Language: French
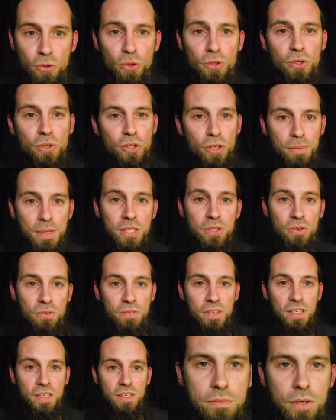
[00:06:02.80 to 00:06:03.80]
autres domaines de
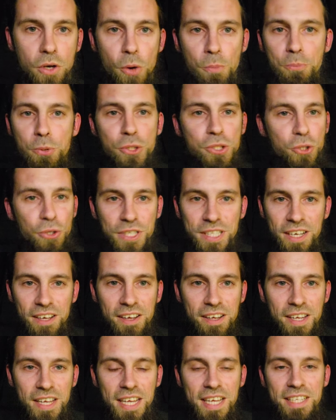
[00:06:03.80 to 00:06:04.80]
vie. En plus de
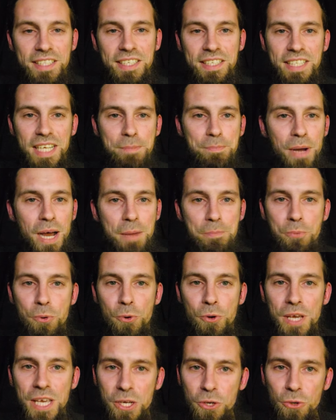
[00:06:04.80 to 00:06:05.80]
ça, ça serait pas un
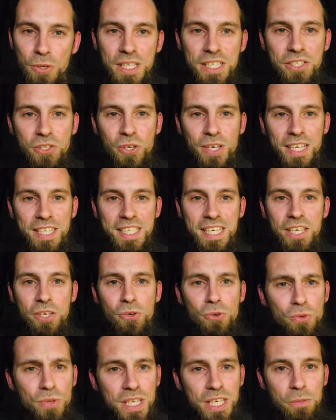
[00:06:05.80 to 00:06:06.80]
peu égoïste de gagner
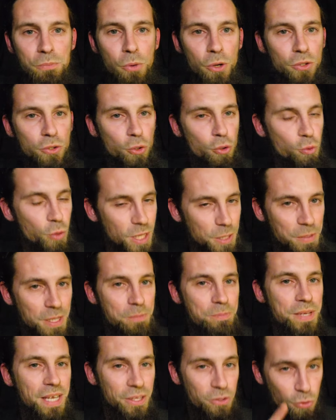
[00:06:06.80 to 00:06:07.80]
uniquement de quoi te
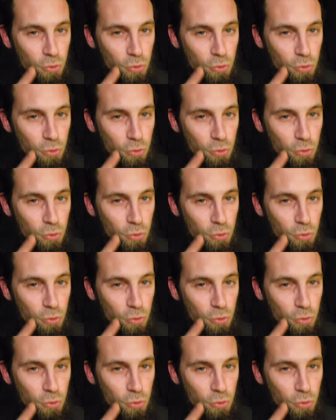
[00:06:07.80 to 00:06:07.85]
mettre bien